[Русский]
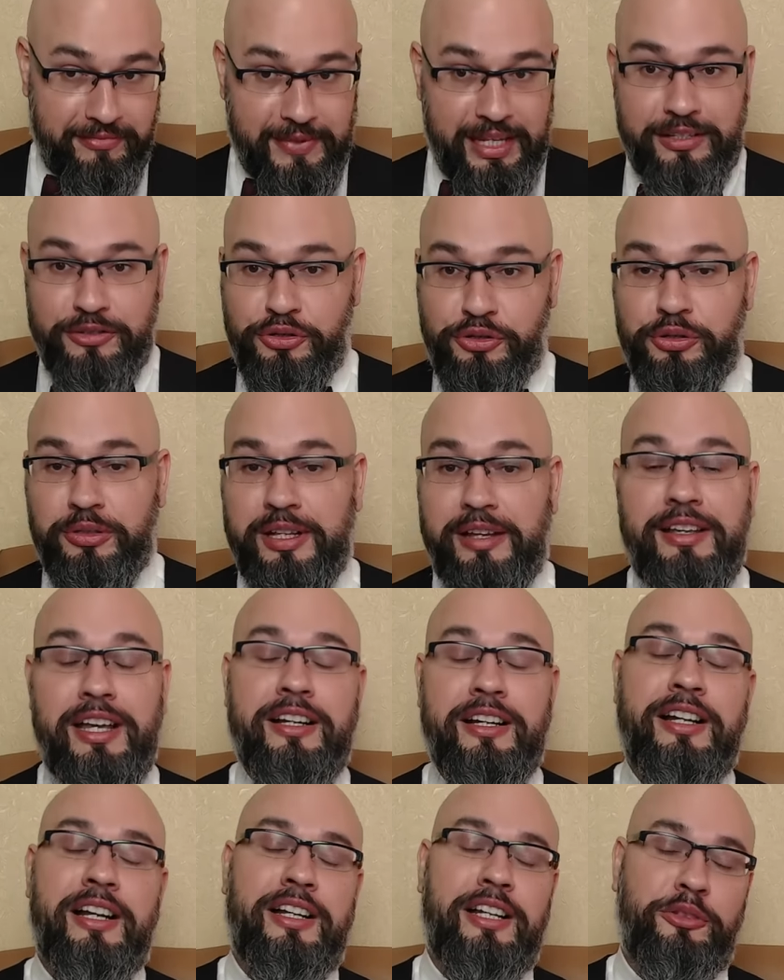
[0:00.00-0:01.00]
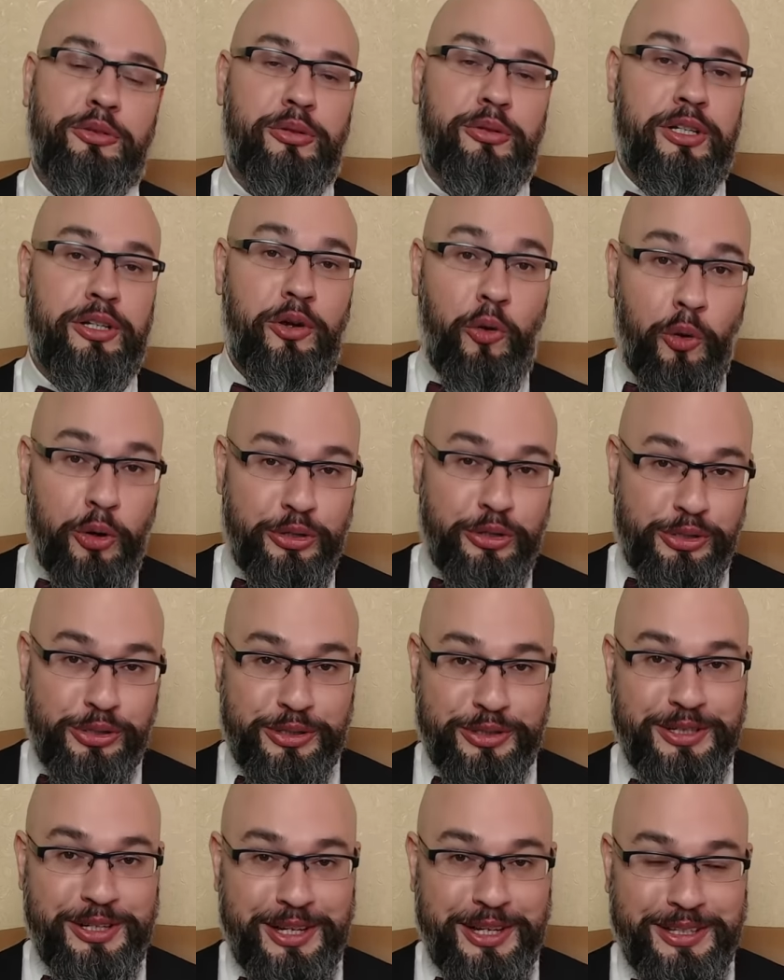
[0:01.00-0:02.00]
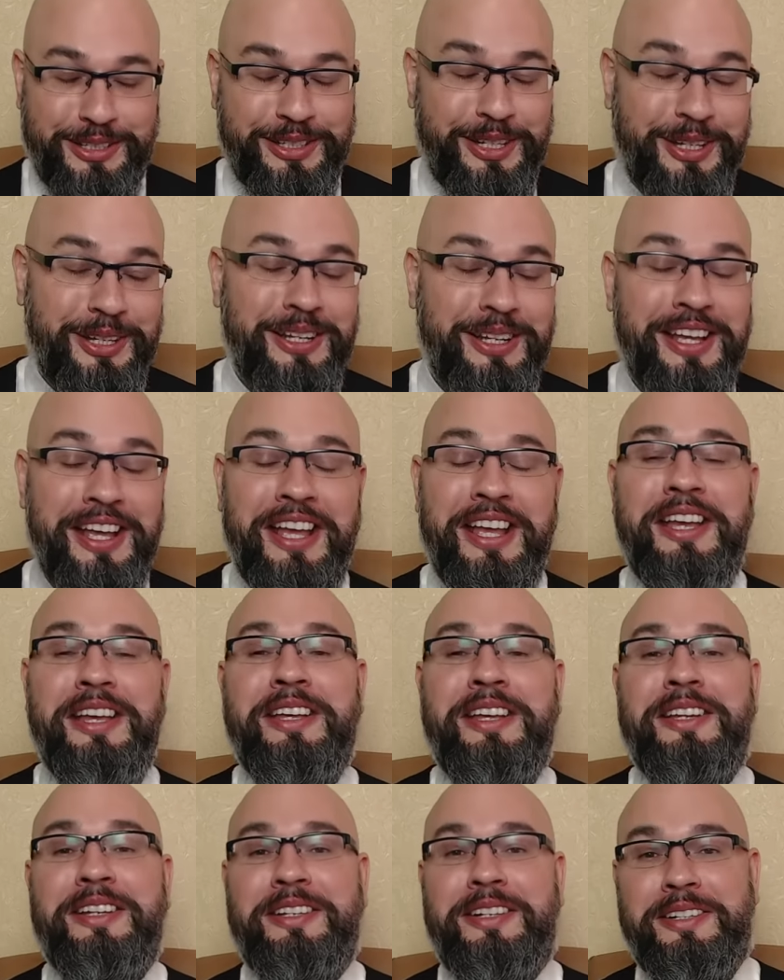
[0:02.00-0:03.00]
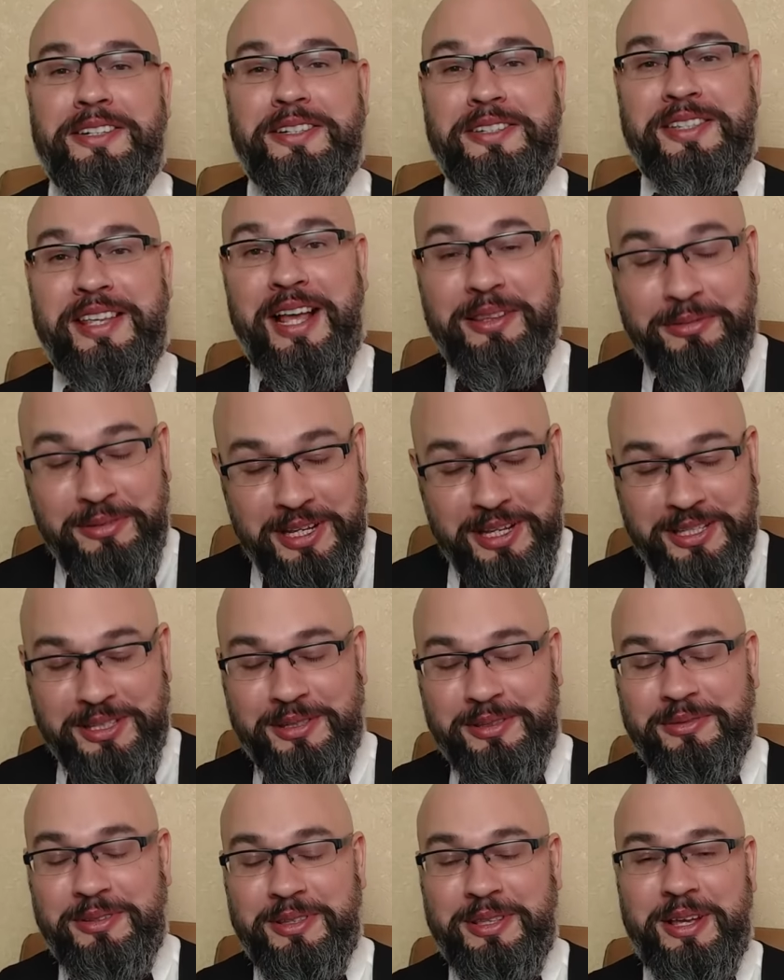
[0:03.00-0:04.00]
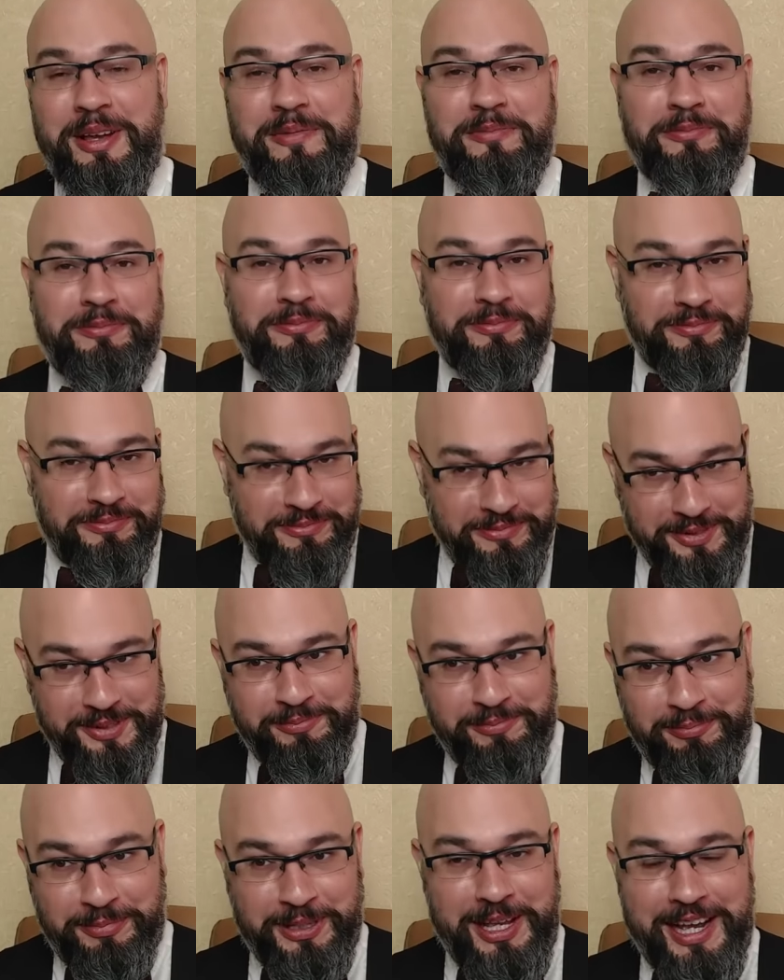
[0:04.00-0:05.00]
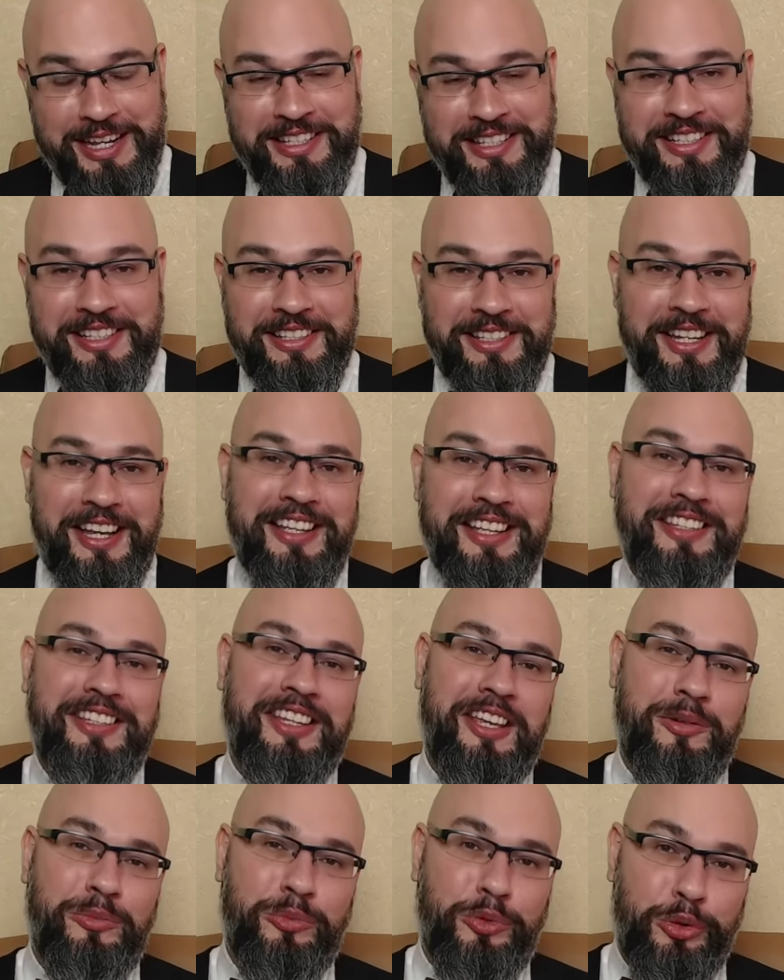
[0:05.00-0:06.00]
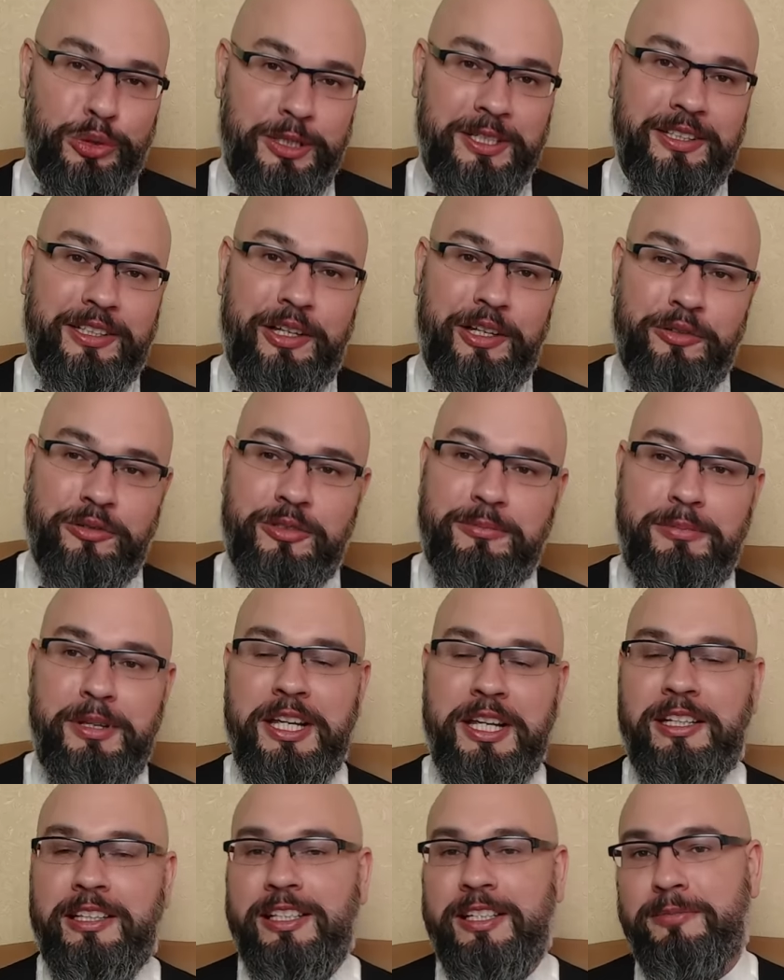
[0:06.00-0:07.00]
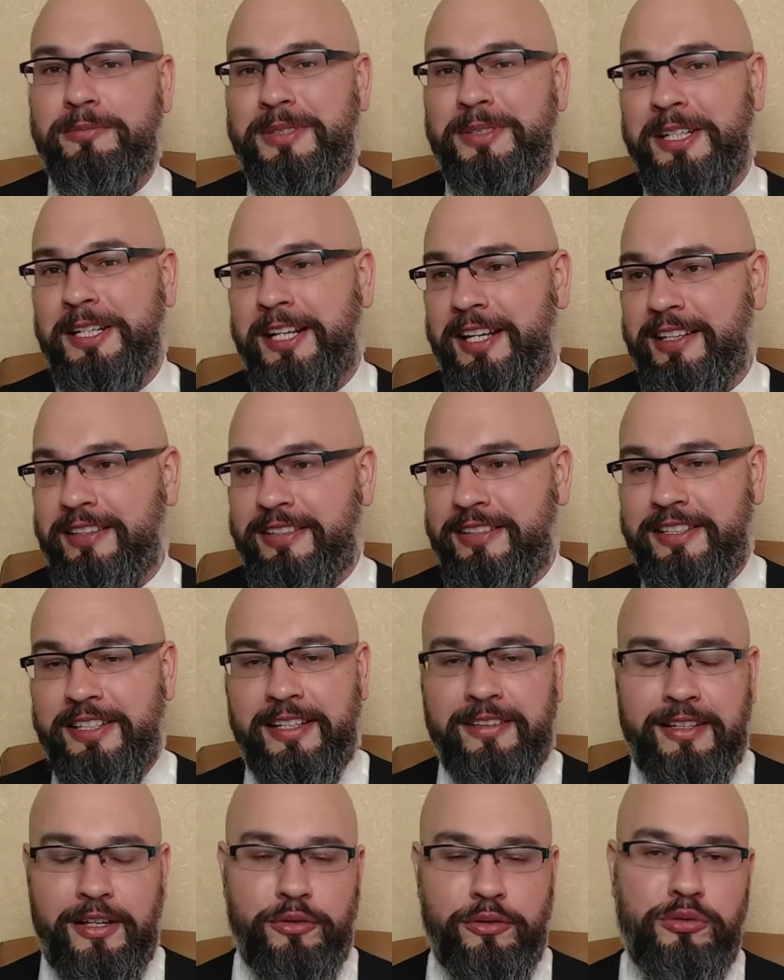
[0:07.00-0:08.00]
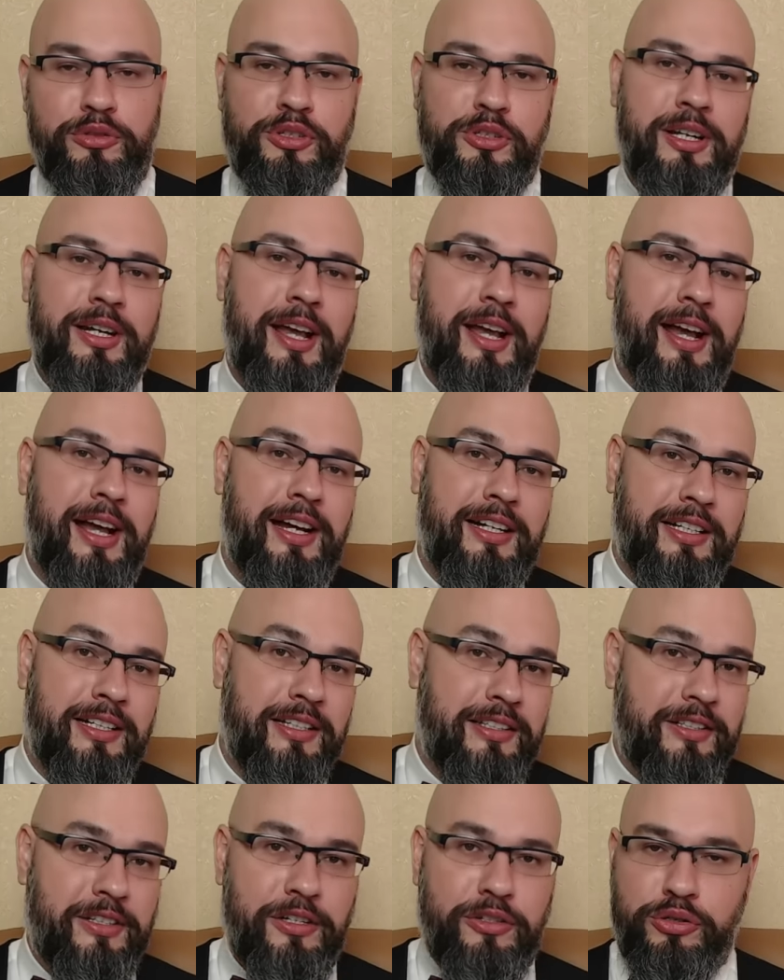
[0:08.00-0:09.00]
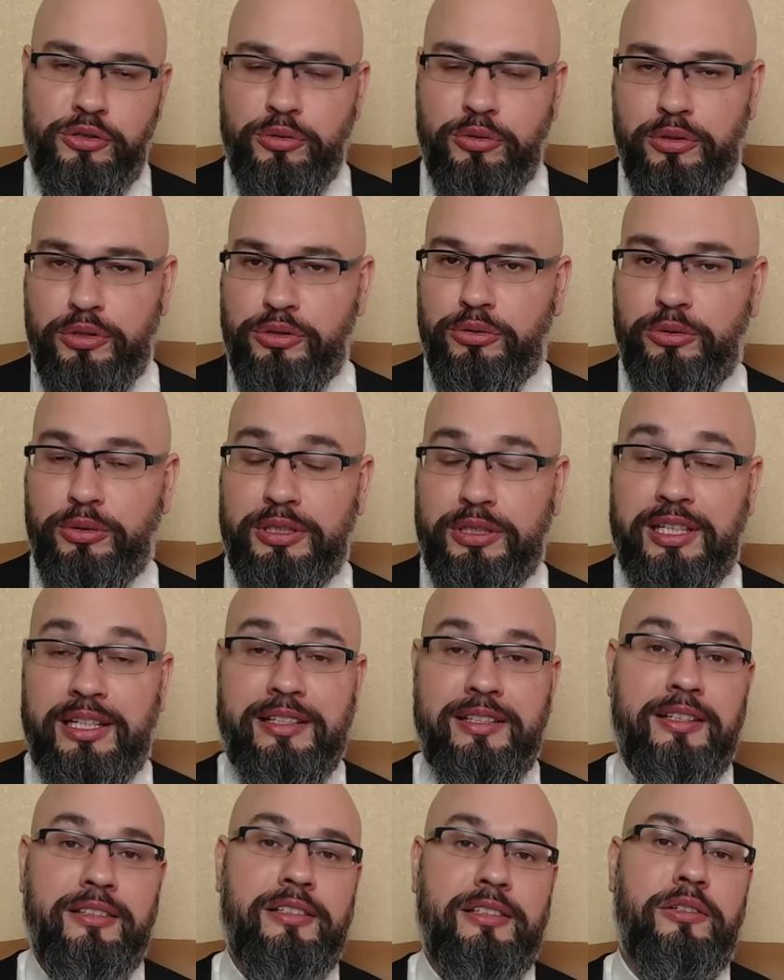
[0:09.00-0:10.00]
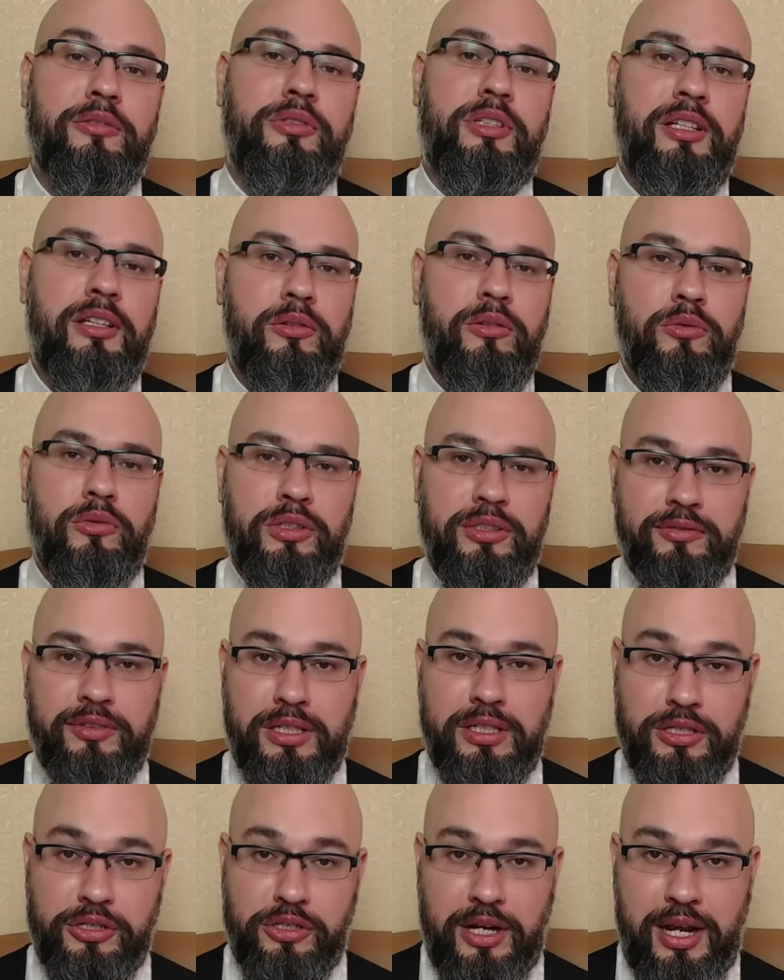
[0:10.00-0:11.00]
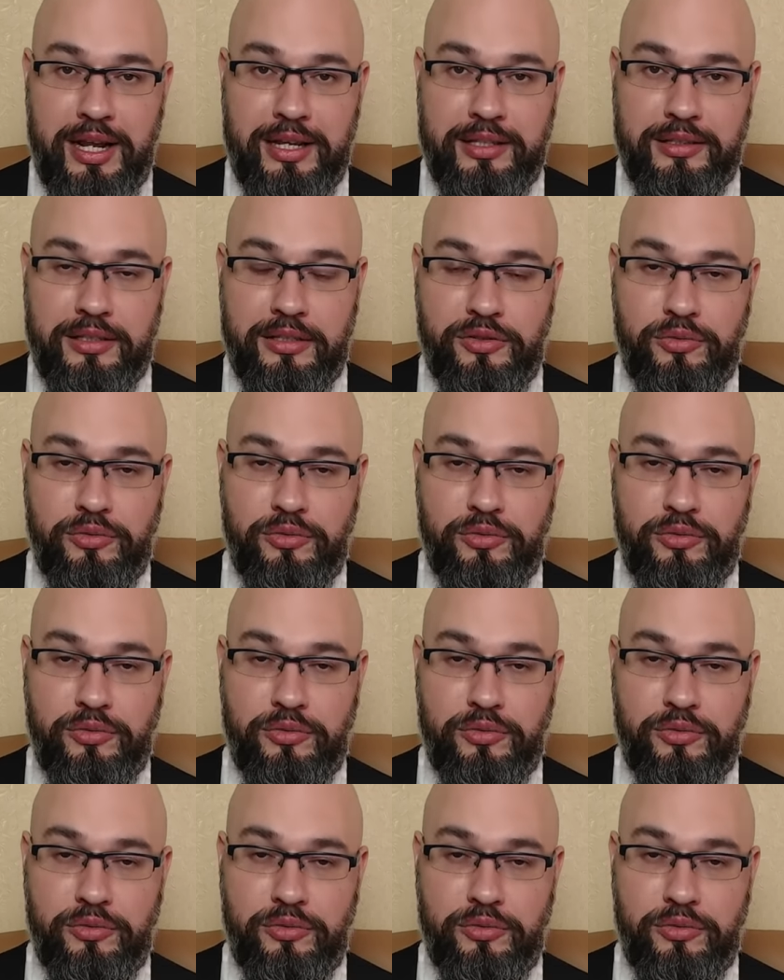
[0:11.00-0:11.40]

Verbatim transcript: человека, который хочет деньги, э, соответственно, платит деньги, ему делают белый билет, делают шлях, еще что-то делают, и он выезжает из